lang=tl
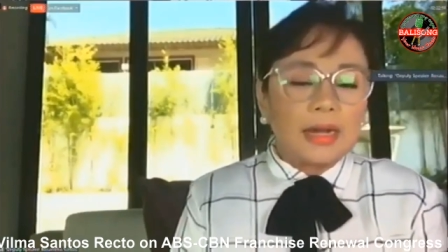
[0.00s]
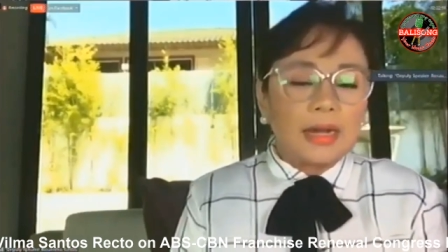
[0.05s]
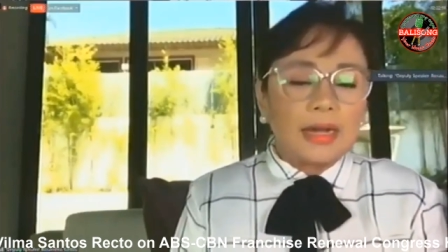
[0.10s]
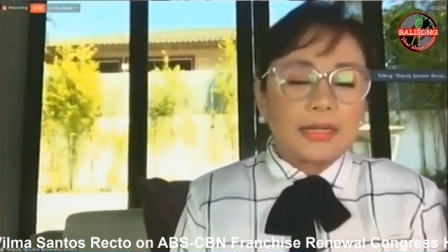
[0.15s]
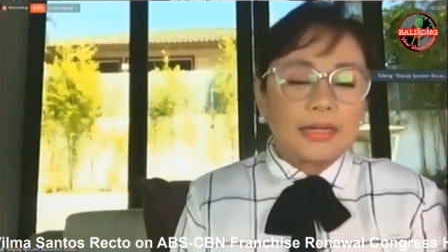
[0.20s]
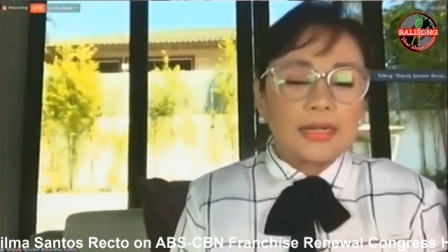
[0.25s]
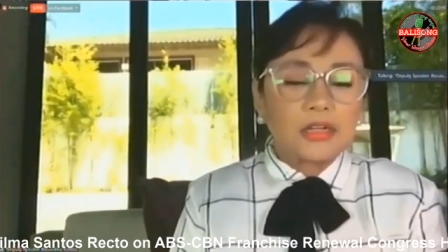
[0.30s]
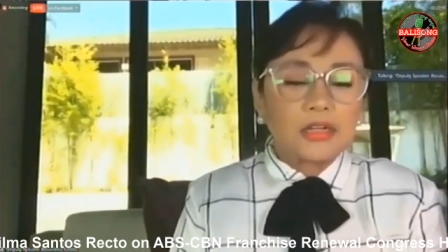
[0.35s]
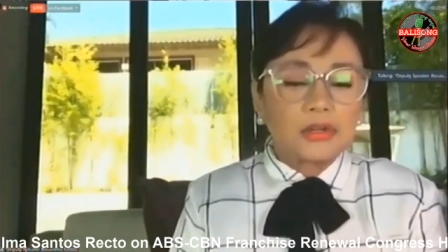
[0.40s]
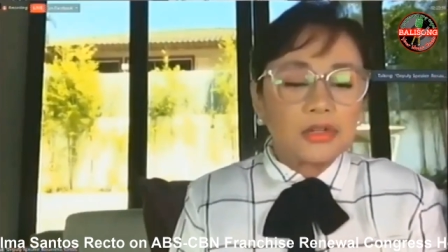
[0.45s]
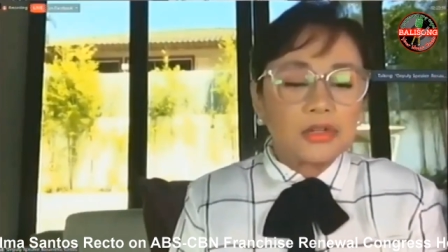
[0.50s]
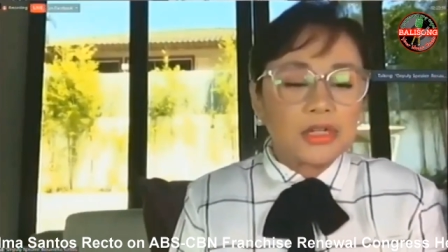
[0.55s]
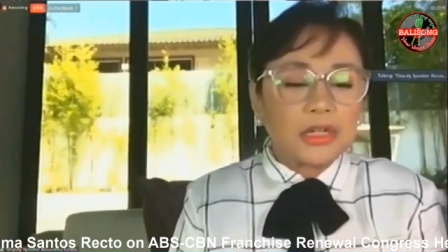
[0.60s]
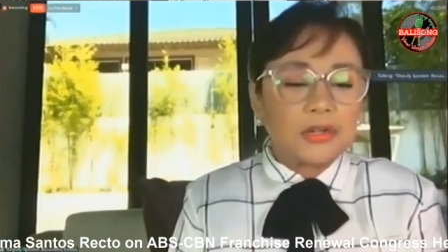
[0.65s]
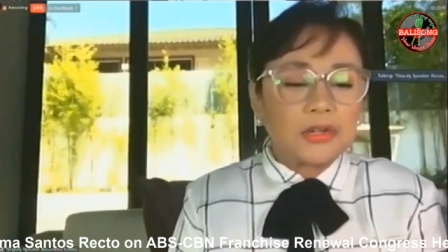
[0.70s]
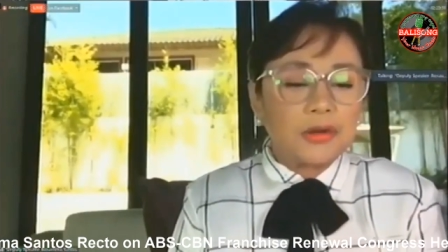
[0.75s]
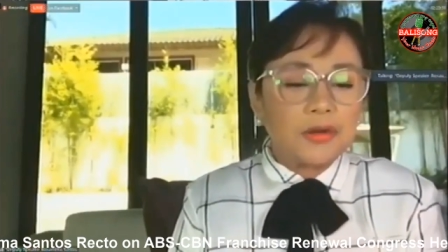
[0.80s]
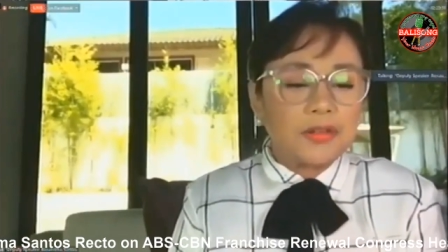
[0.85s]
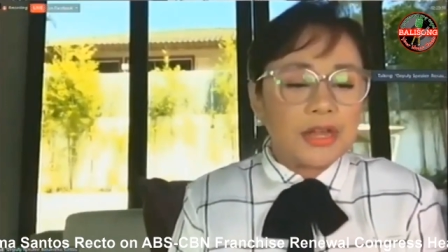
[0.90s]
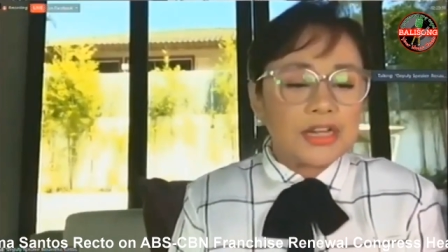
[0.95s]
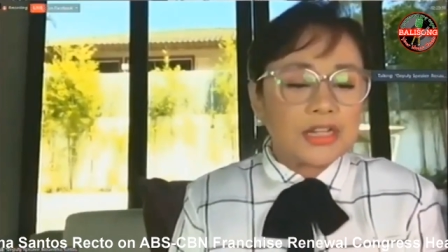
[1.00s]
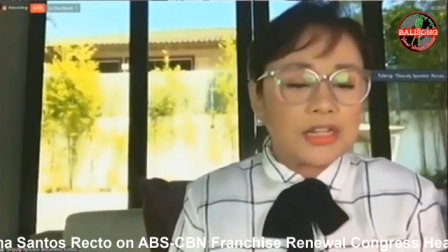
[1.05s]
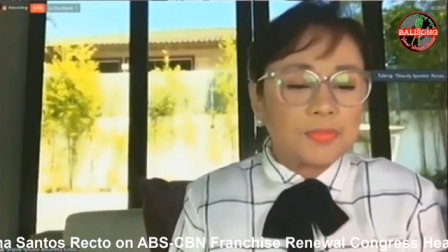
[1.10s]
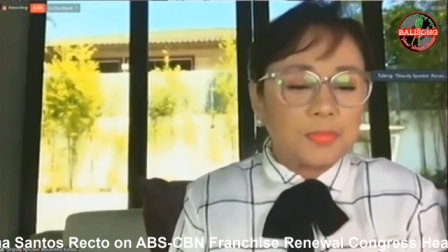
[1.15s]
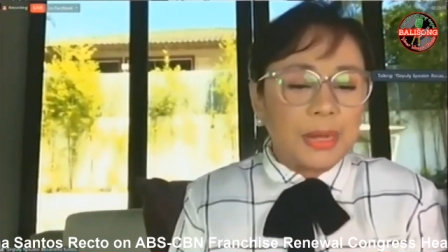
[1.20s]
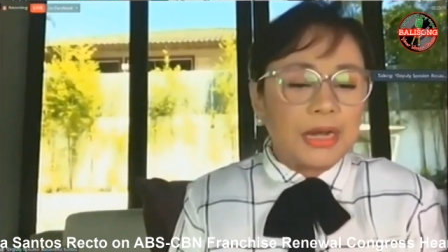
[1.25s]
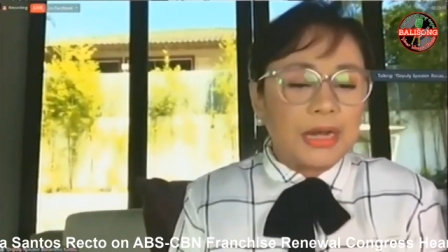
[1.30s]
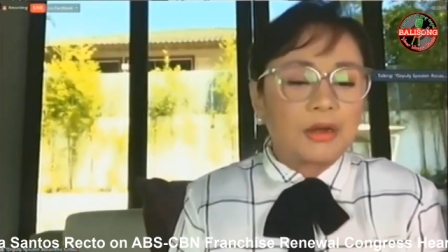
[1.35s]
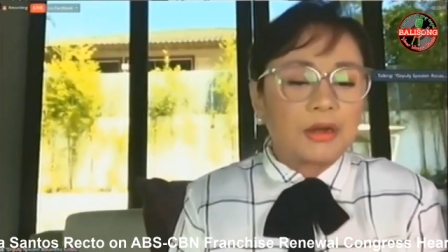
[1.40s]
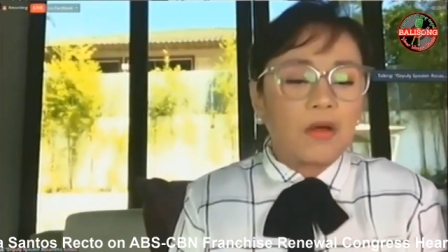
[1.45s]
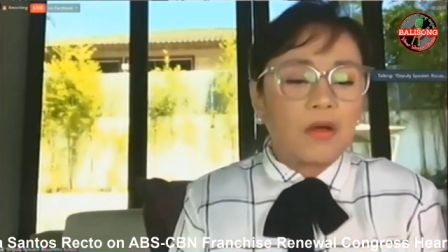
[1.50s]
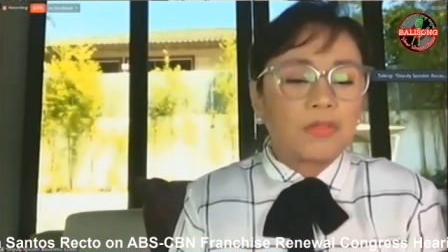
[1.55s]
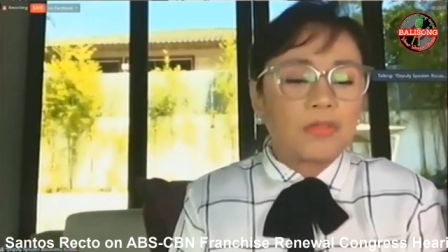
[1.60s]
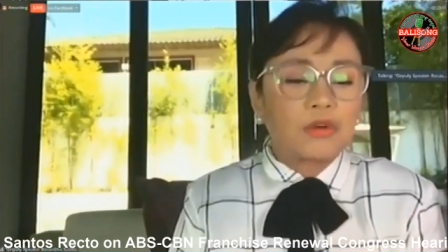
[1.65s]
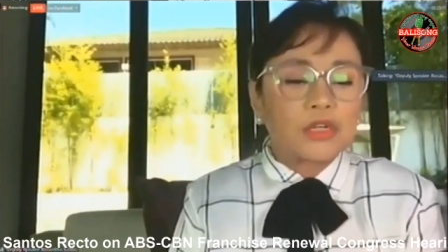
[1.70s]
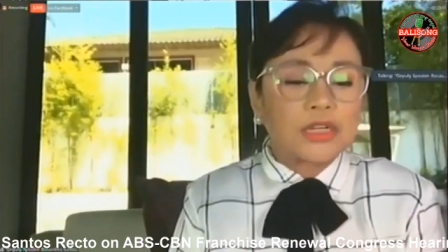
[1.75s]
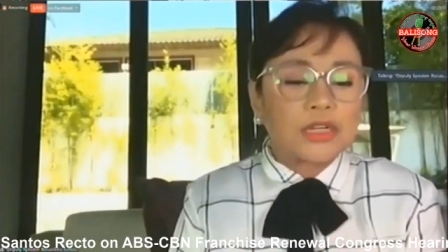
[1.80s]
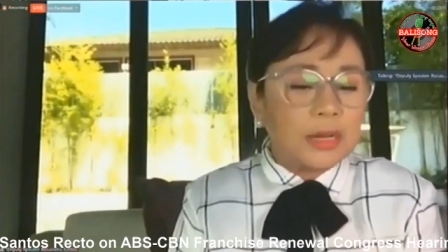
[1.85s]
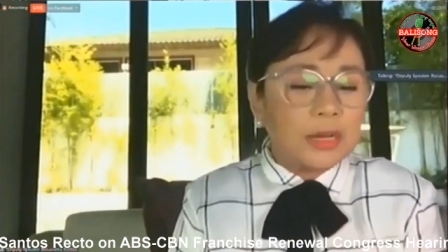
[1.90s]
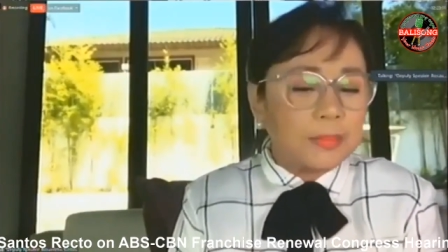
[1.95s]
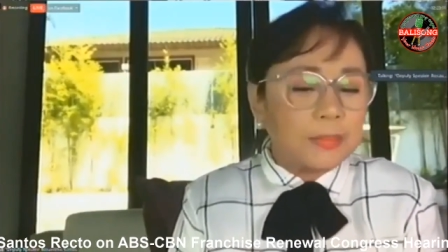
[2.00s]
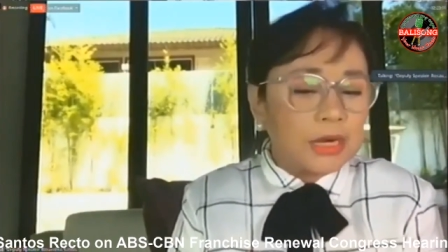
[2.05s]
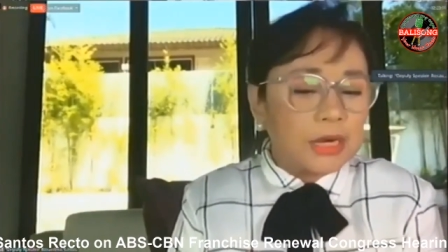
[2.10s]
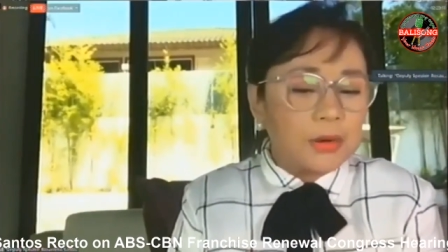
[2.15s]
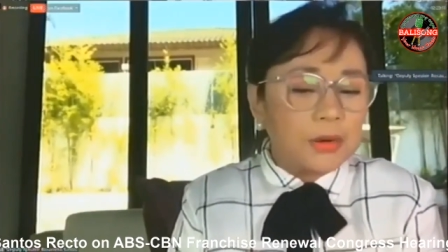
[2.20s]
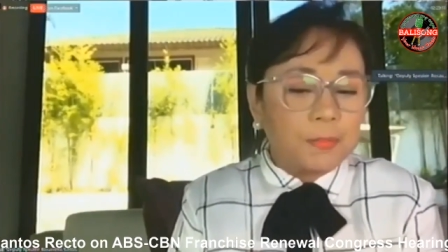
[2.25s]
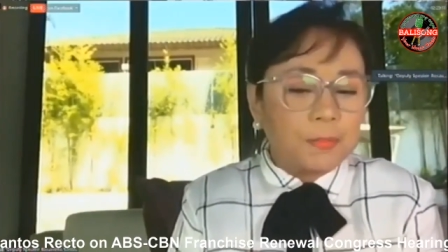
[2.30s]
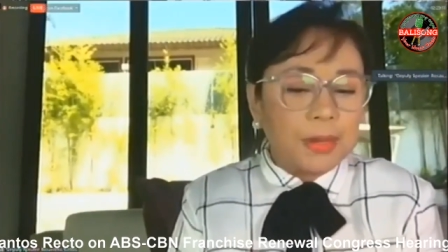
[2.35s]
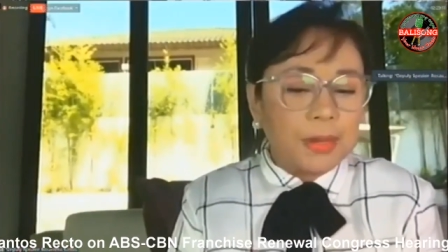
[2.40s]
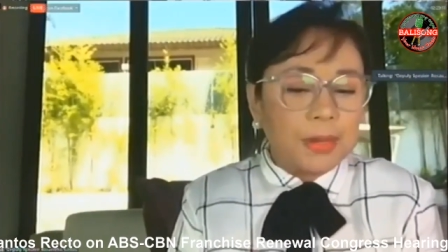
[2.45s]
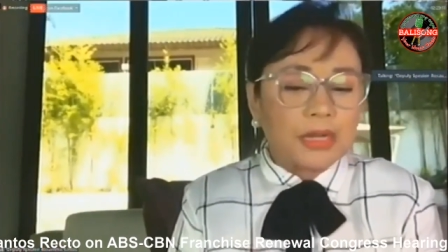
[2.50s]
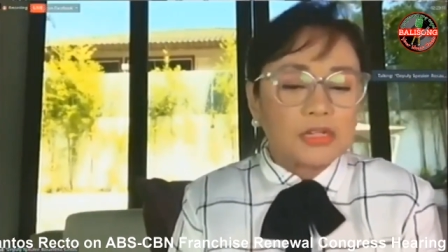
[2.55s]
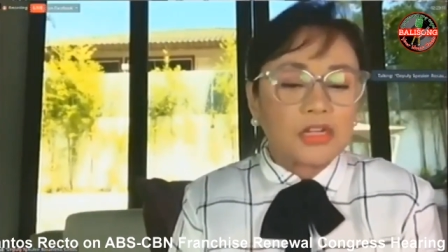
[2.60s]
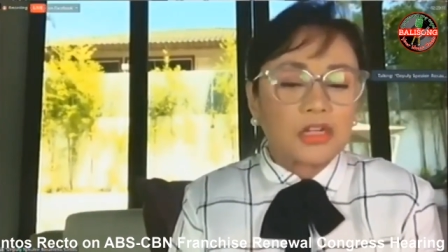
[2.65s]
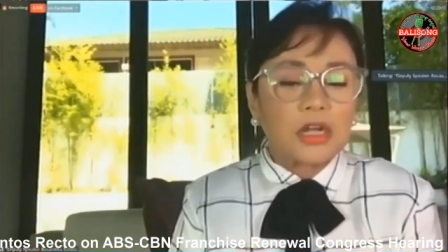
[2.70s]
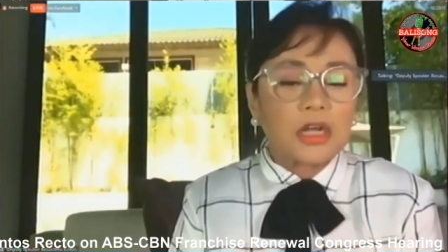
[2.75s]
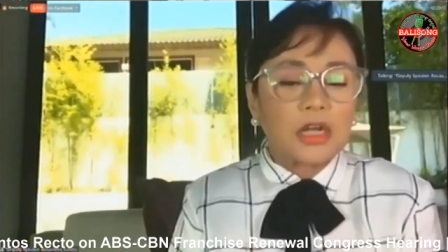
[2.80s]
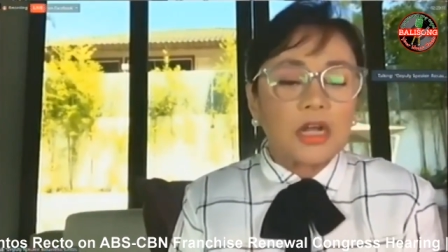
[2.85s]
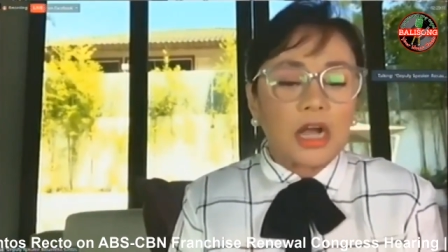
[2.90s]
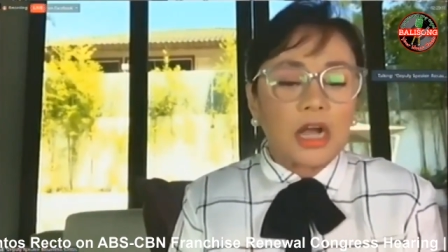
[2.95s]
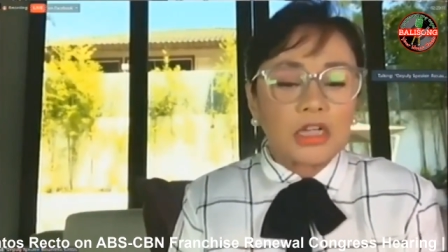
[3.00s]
let us consider this bill and other similar bills